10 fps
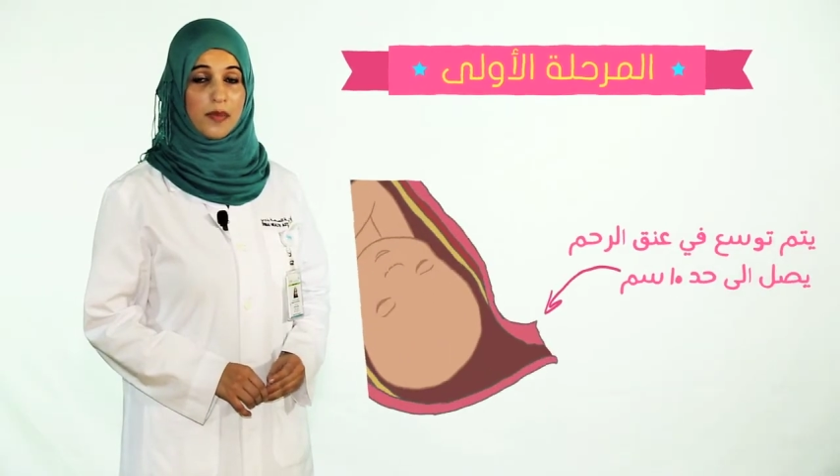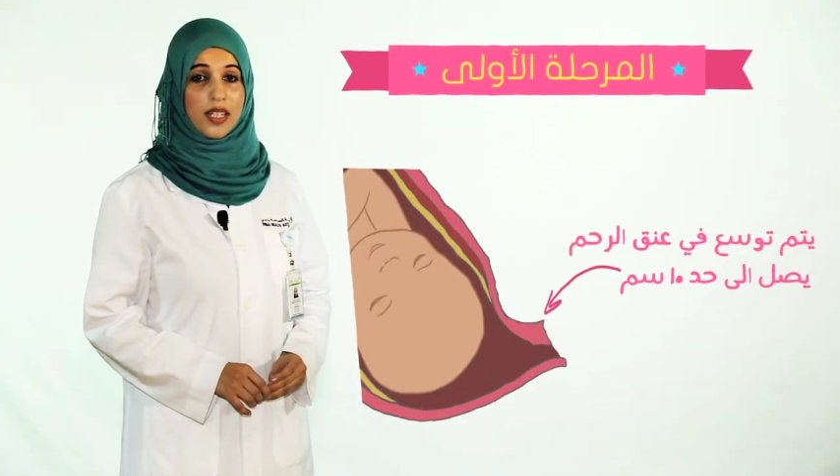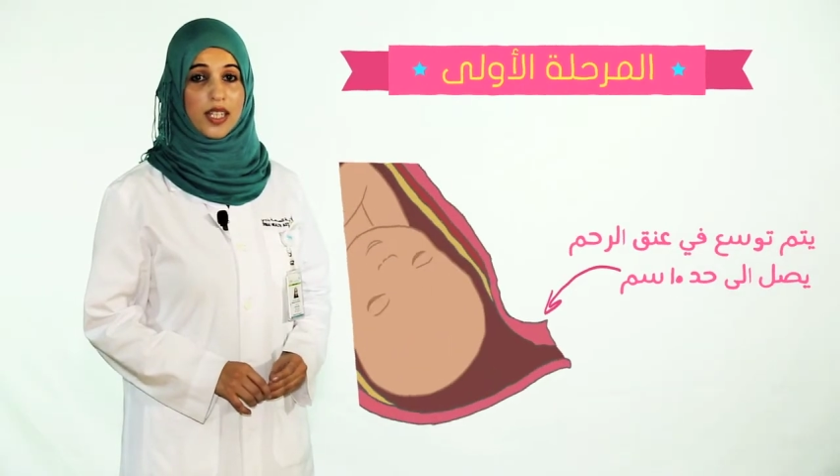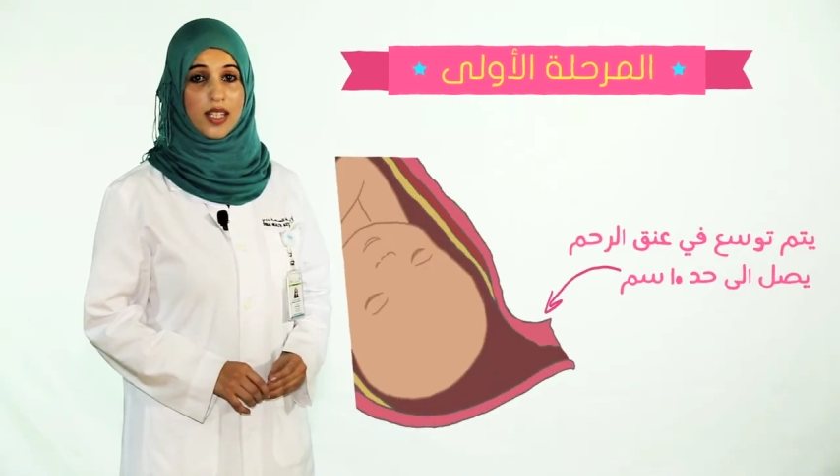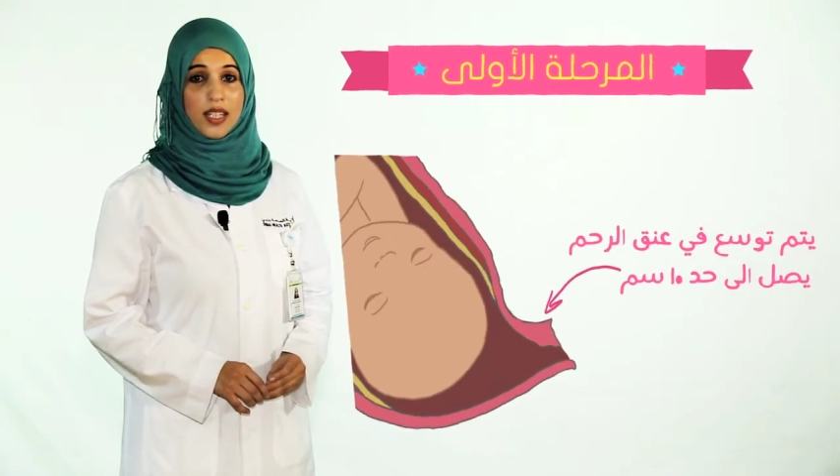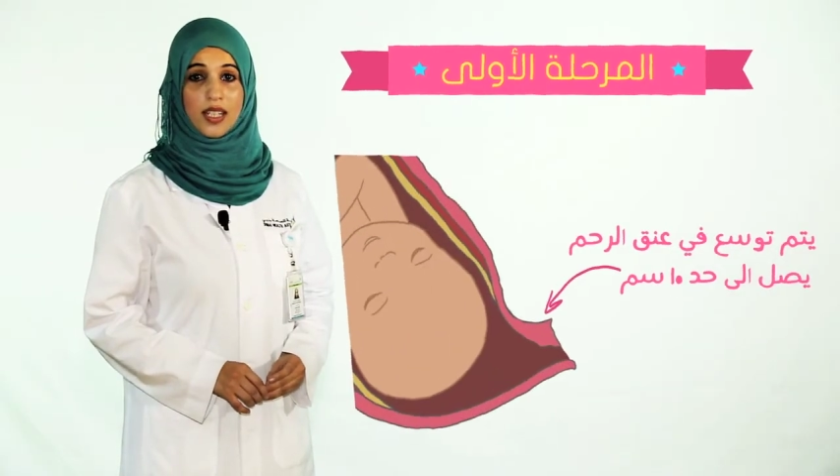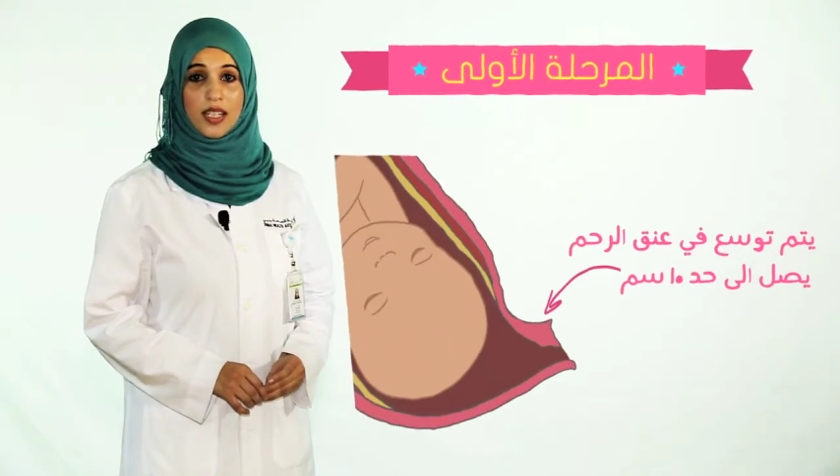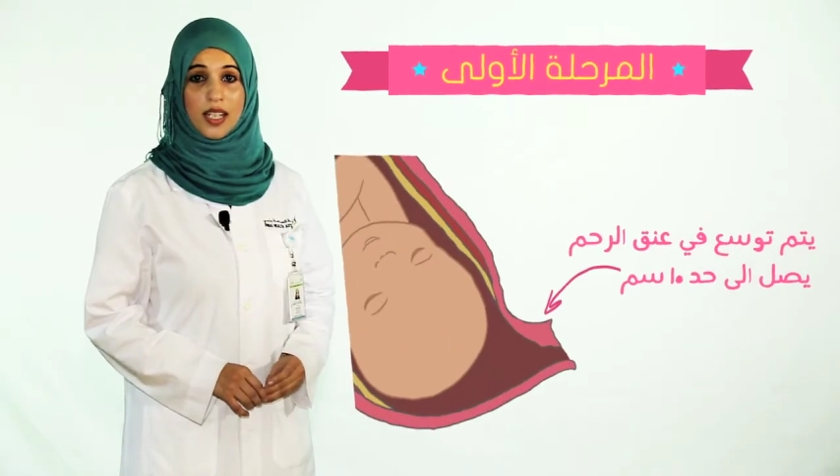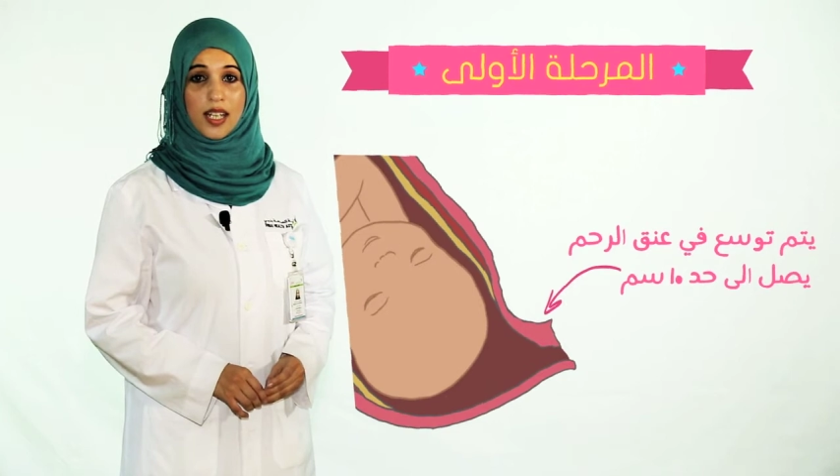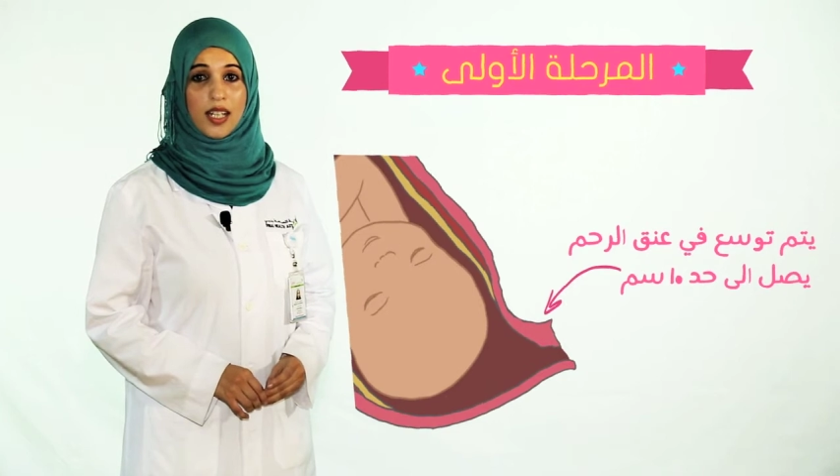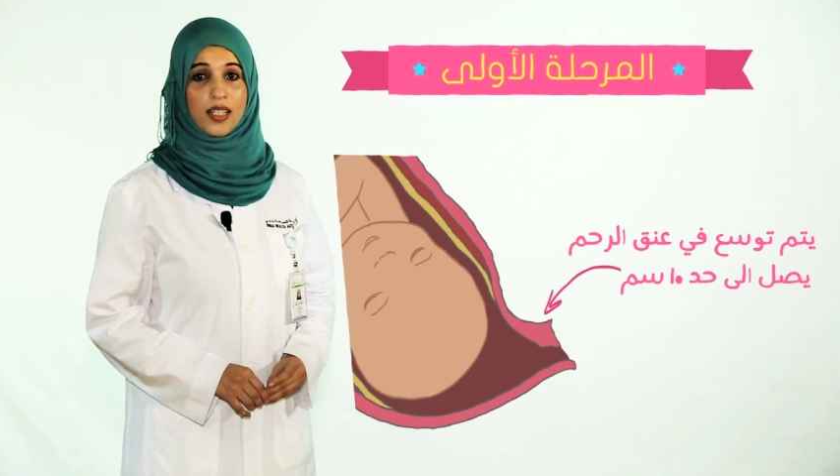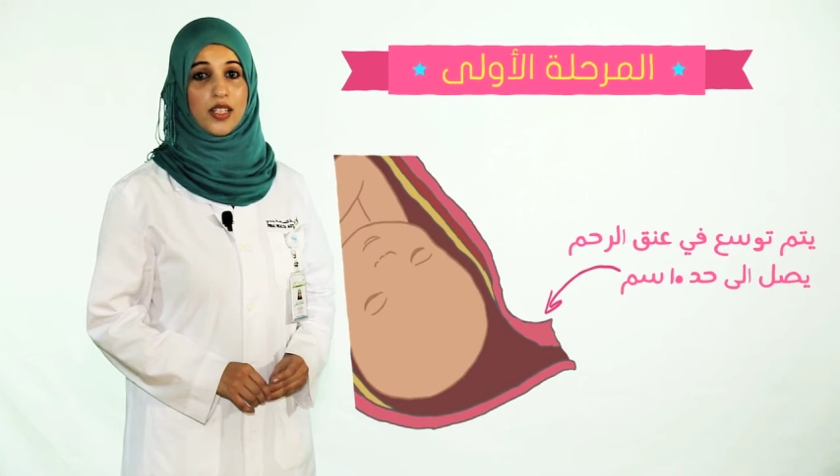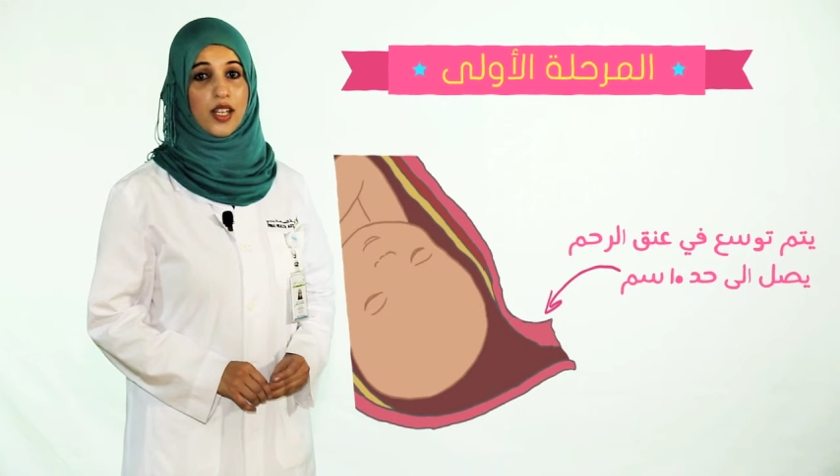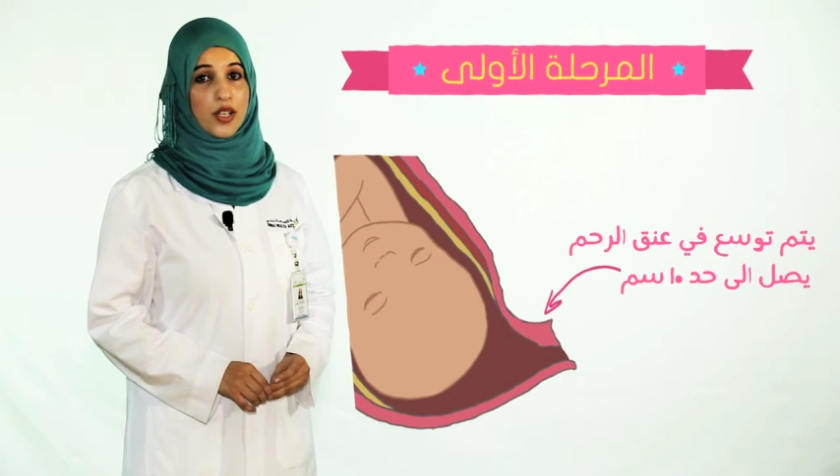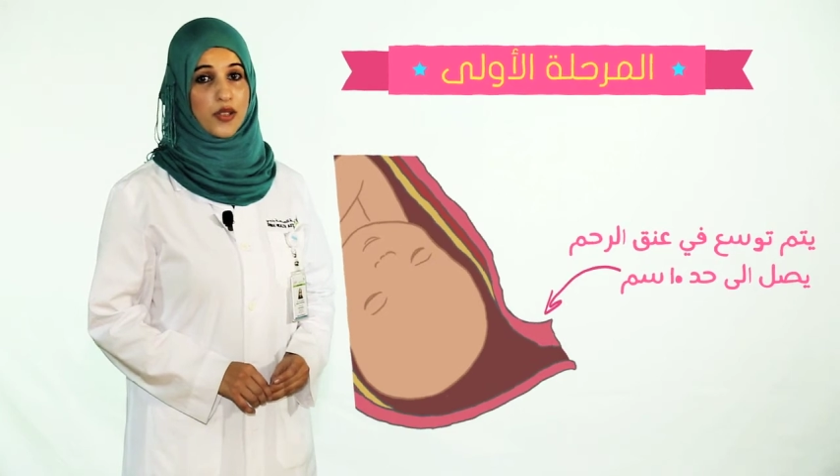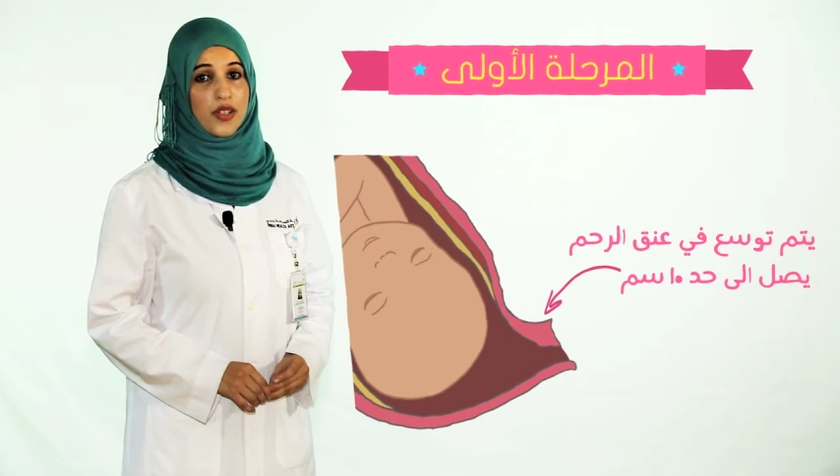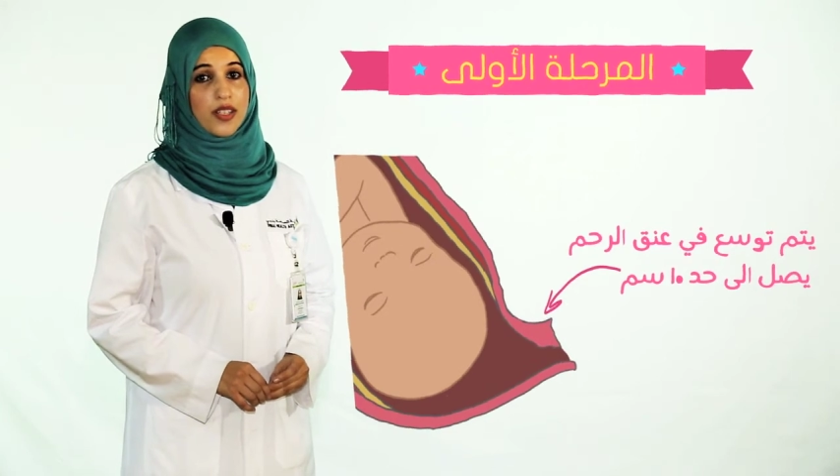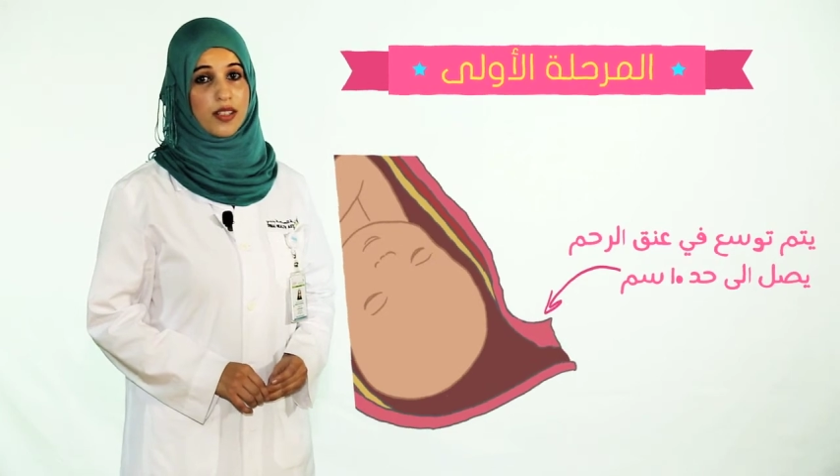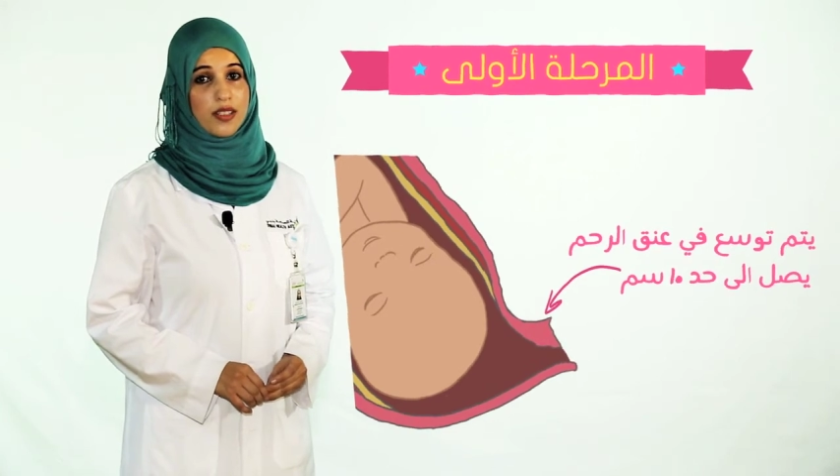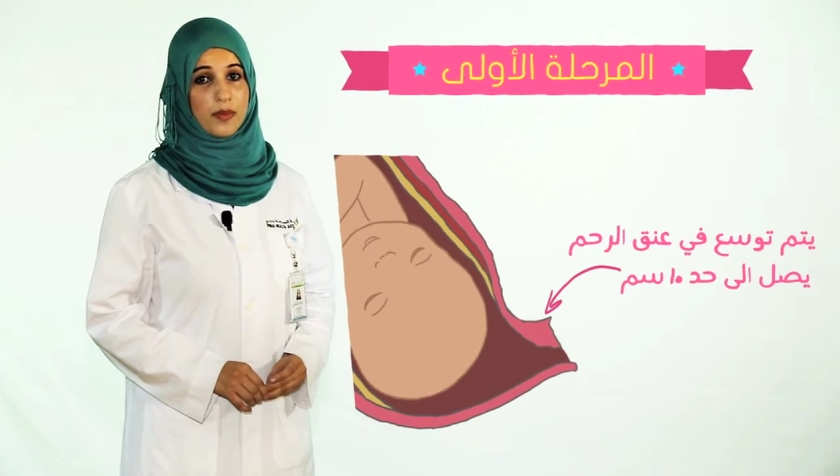يصل إلى حد 10
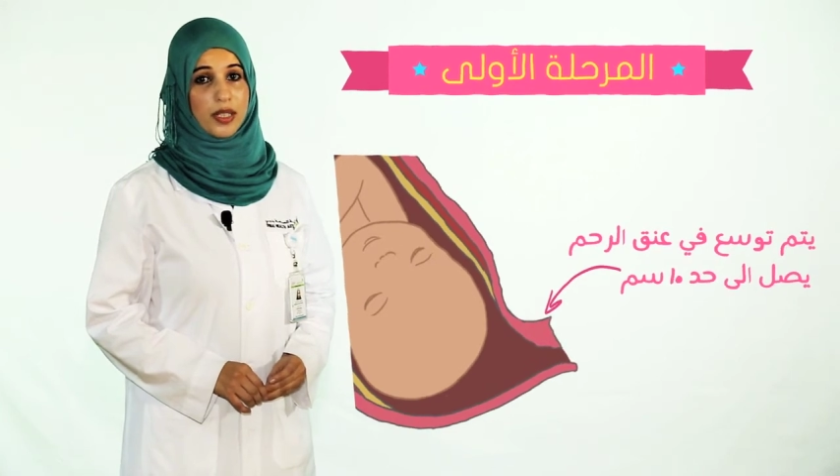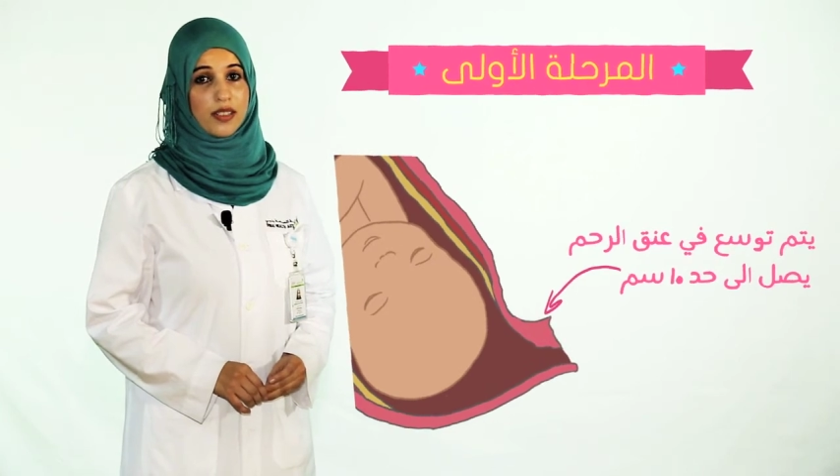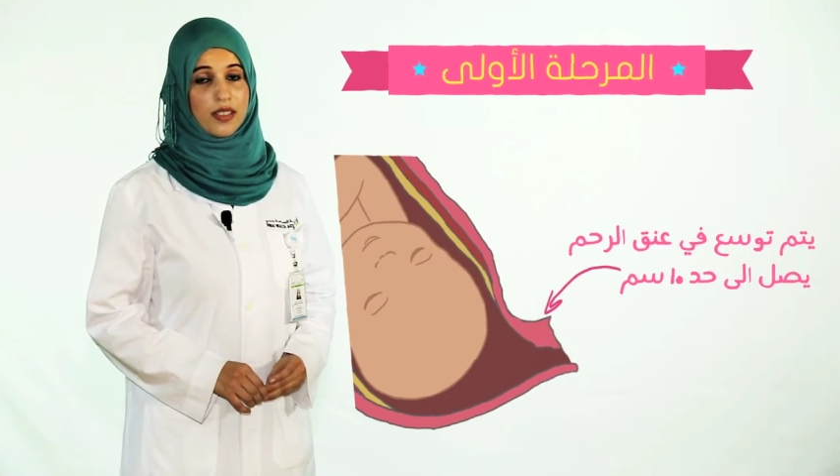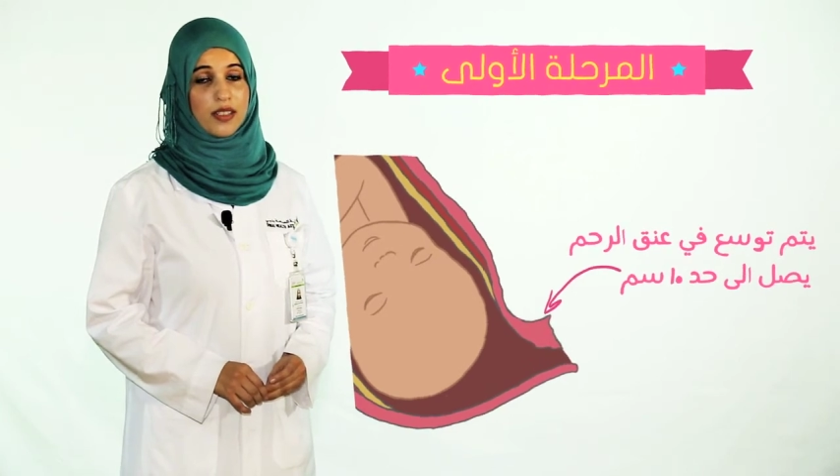سنتيمتر